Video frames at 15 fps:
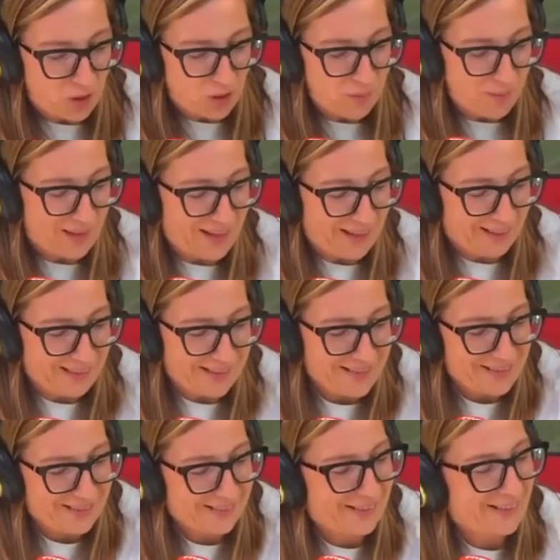Lara,
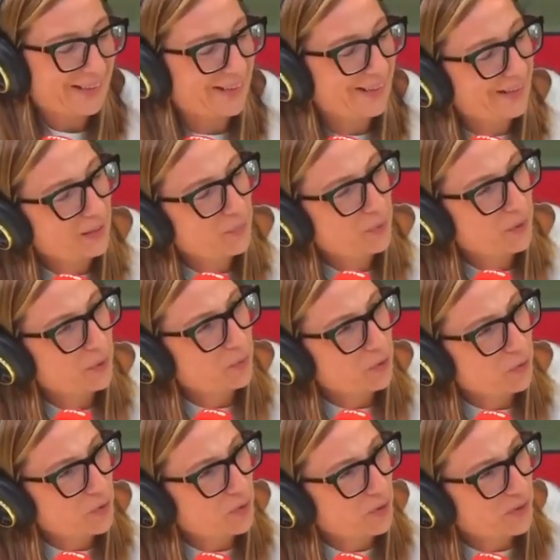secretaria general de Podemos.
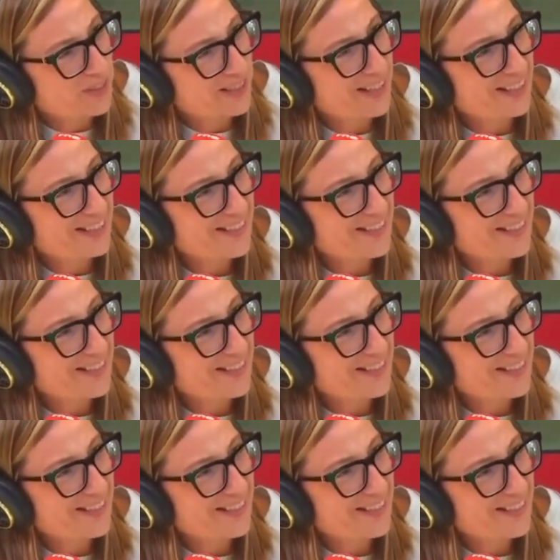Muy buenos días.